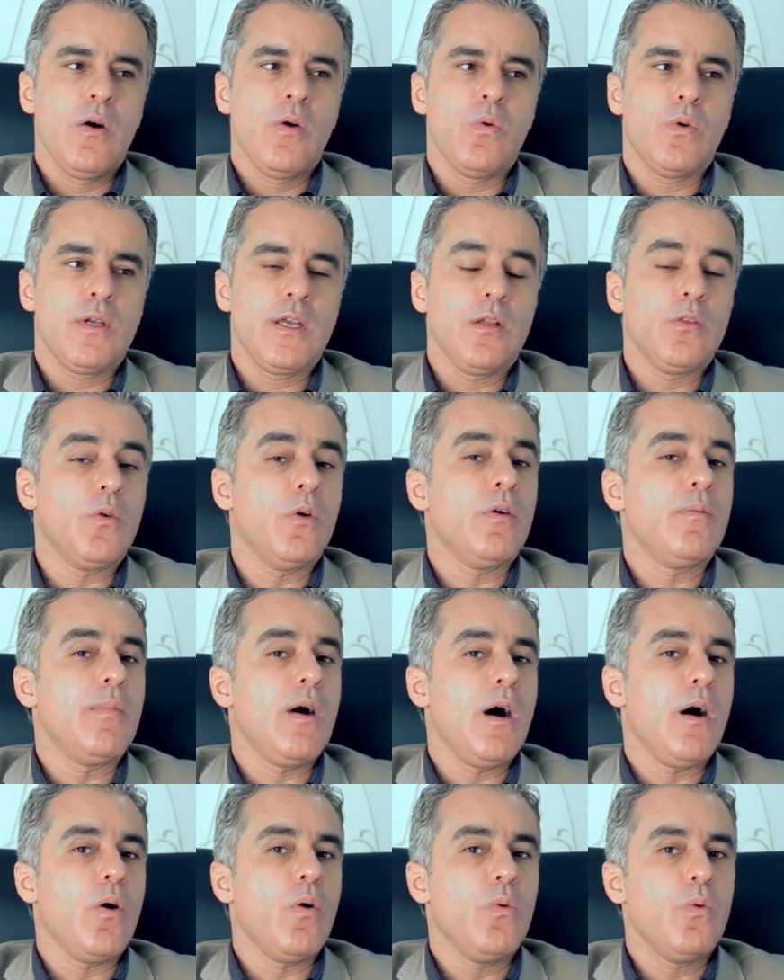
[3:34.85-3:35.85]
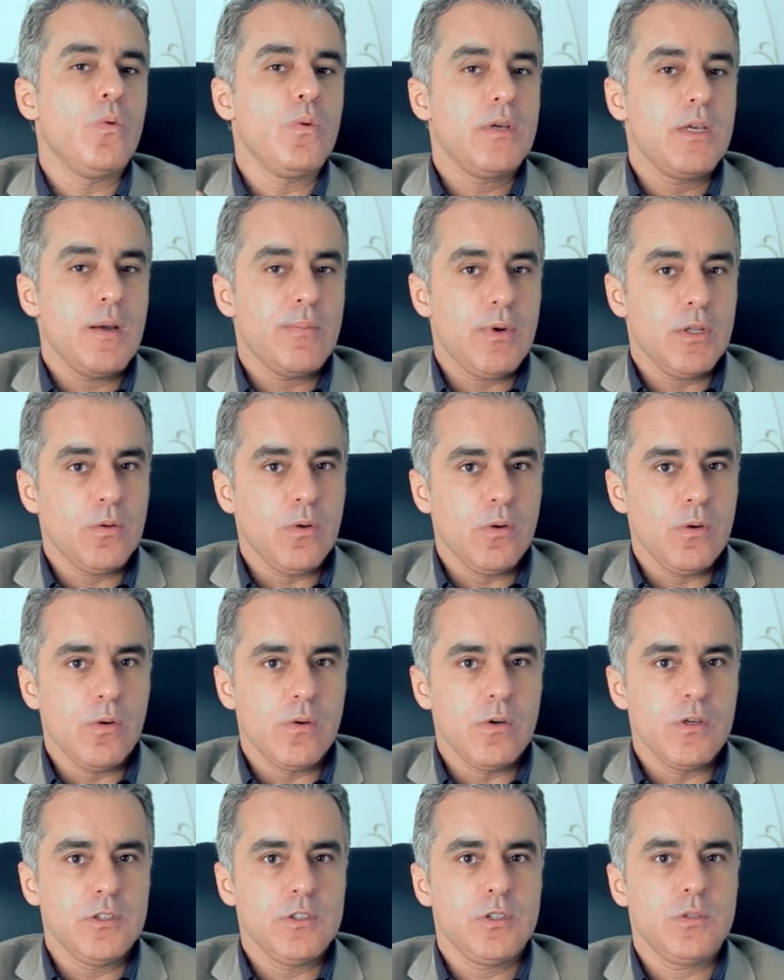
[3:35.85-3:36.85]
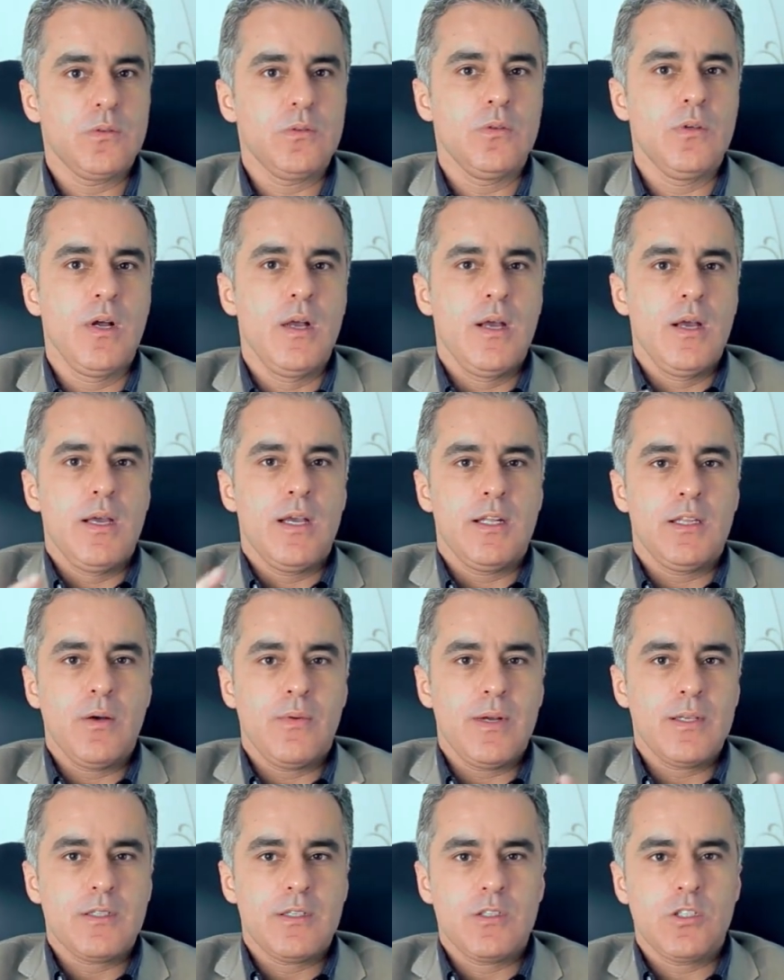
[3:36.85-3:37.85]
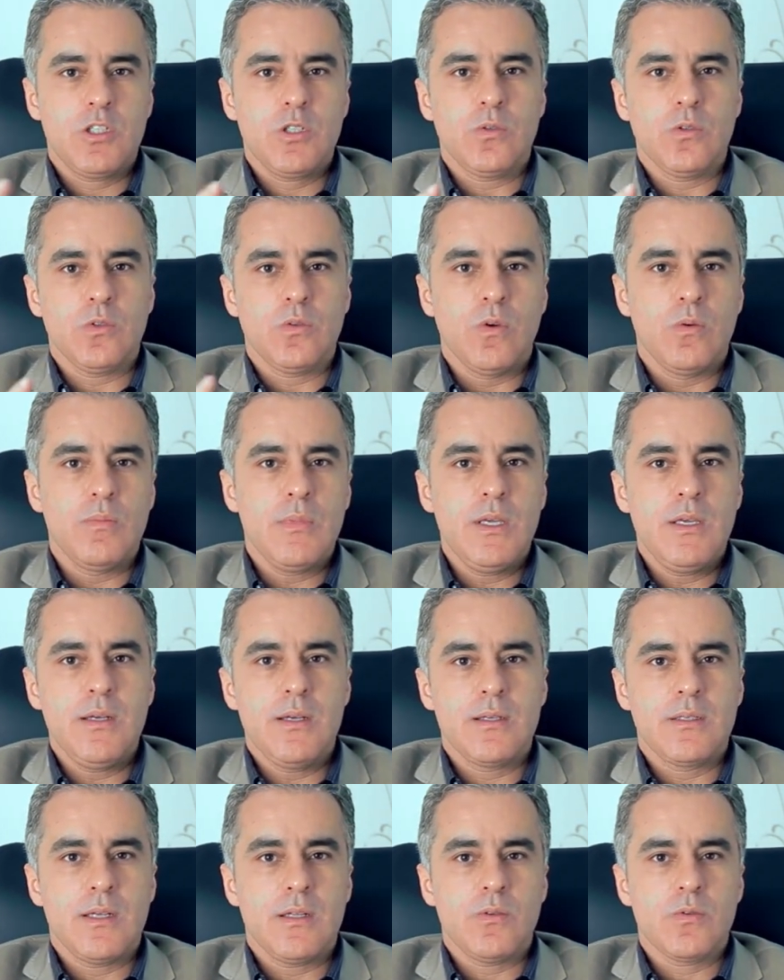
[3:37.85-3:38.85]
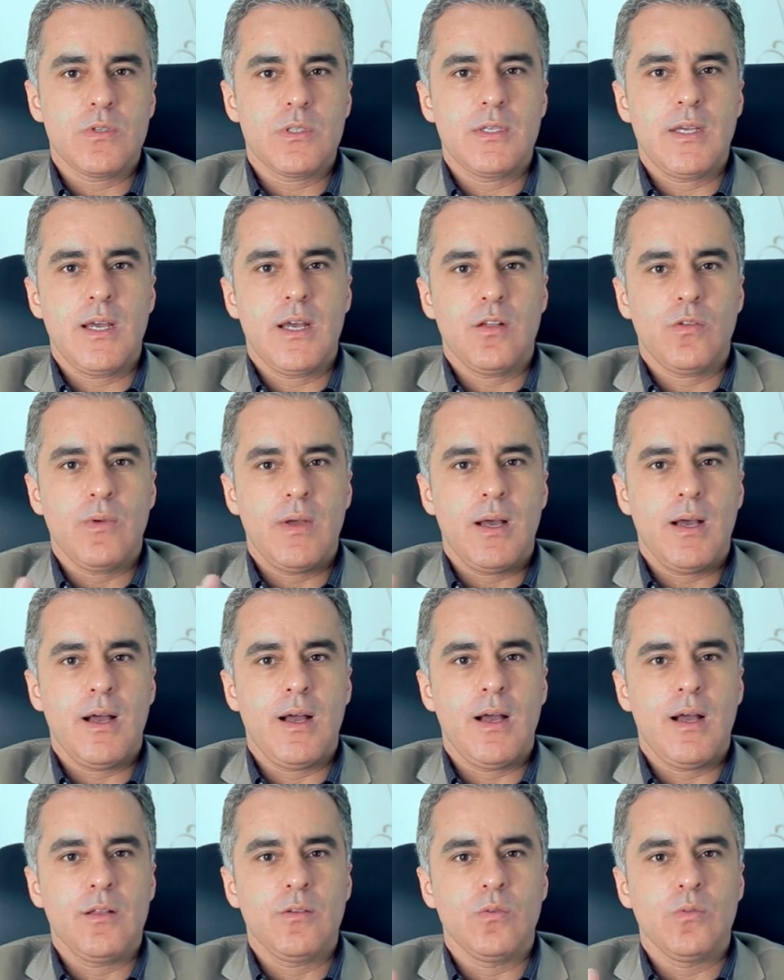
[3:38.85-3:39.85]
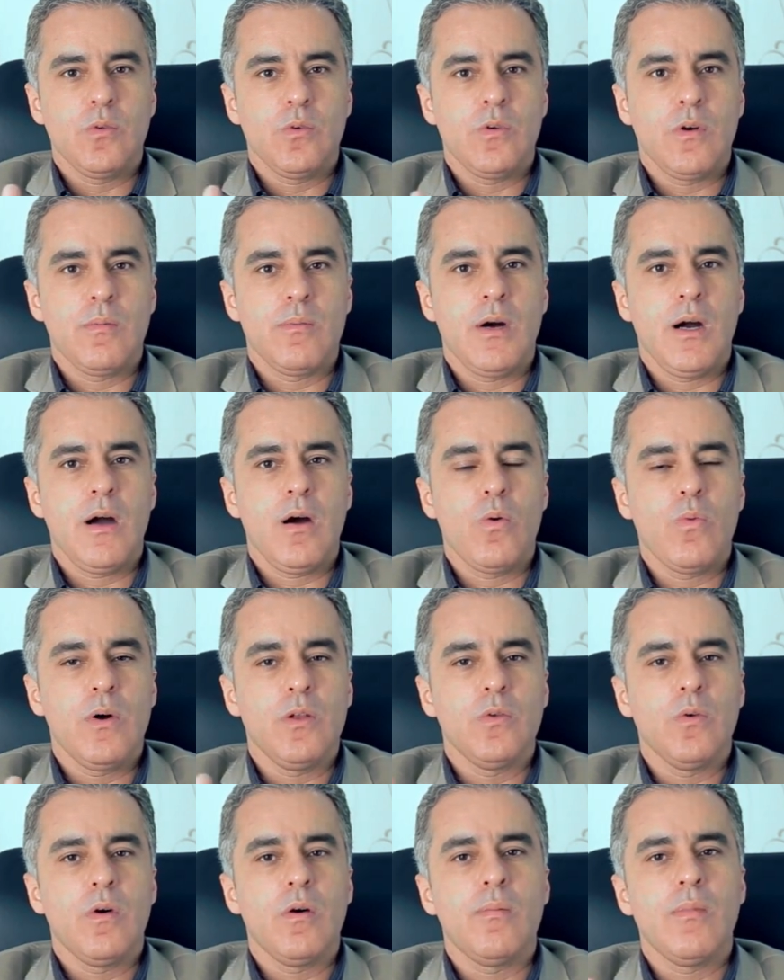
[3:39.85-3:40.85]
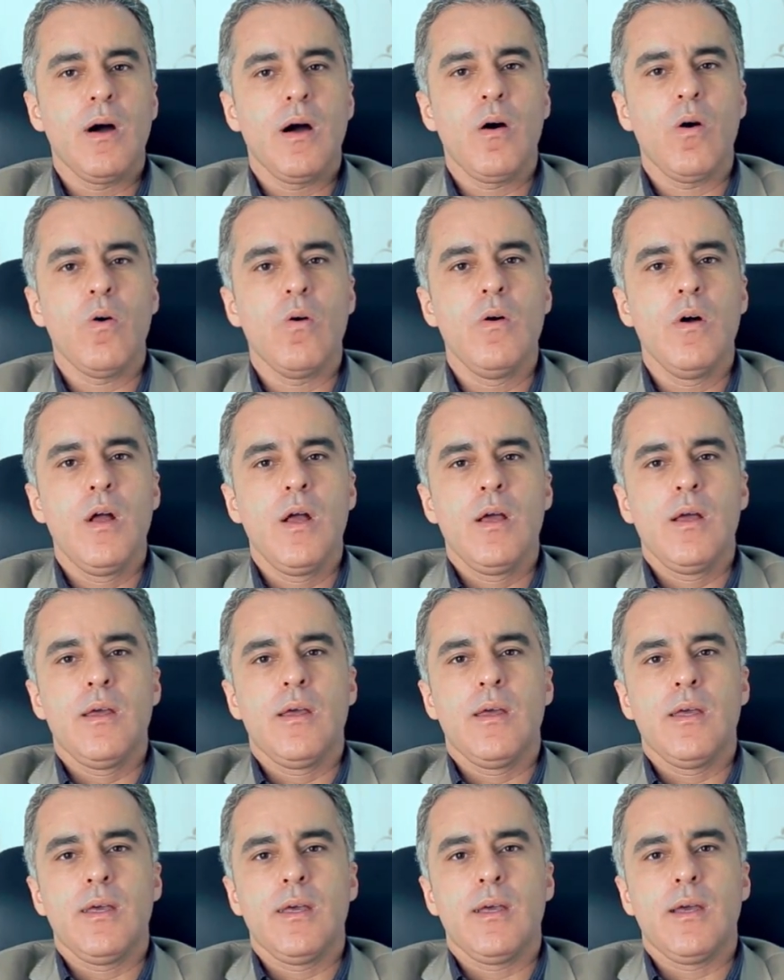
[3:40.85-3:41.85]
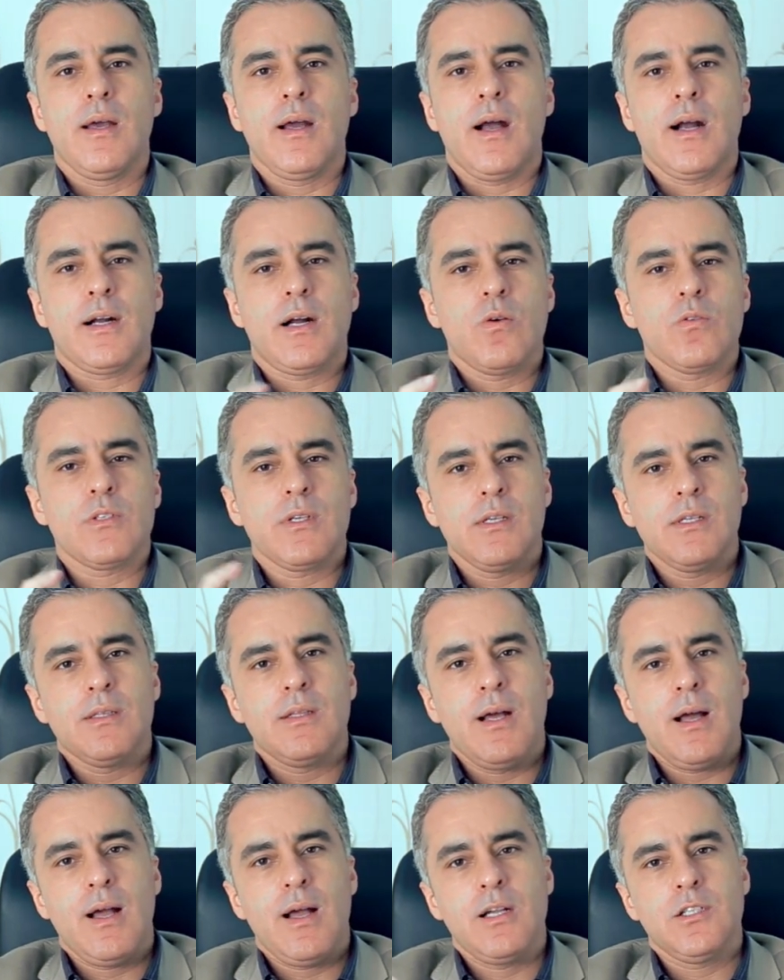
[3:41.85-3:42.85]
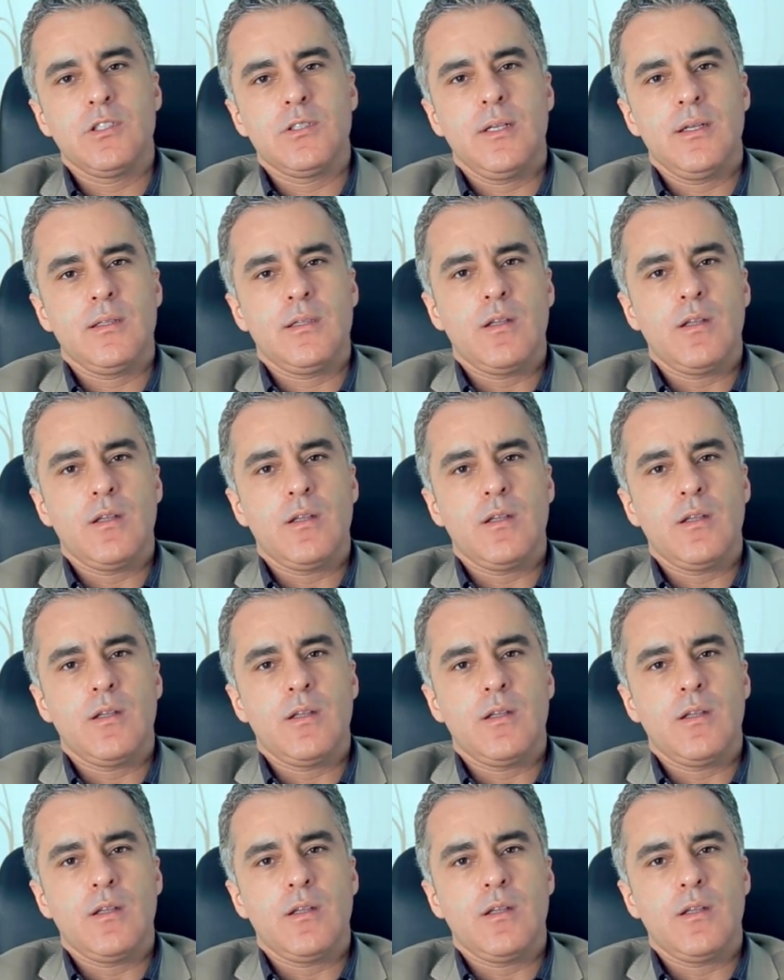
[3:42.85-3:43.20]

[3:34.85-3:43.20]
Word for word: o que é normal, o que é patológico, então, essas dicotomias entre o certo, o errado, o normal, o anormal, é, a causalidade, né?